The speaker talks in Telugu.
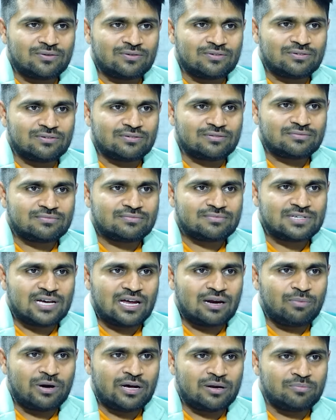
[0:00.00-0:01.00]
నాకు
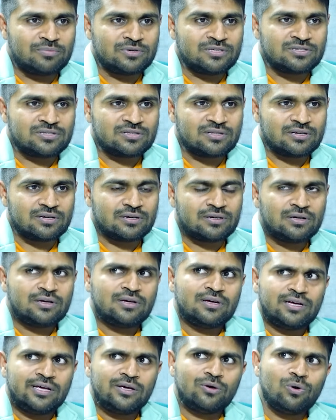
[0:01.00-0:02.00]
చాలా బాగా అనిపించింది
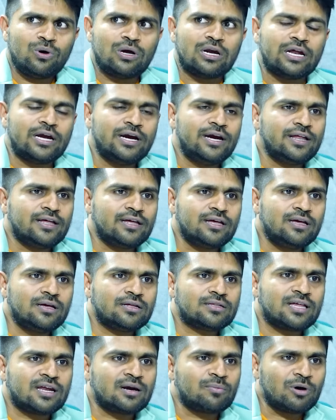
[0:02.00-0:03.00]
ఇంకొక లేడీ
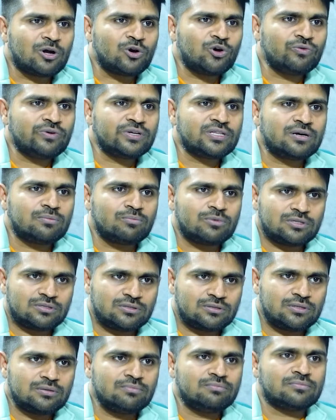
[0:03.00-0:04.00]
తన మనోవేదన
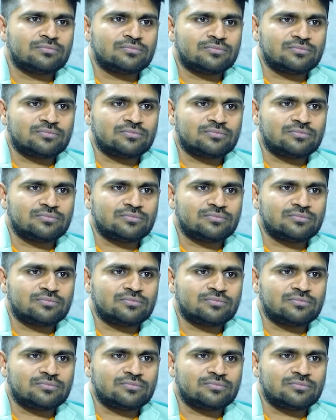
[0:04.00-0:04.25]
మొత్తం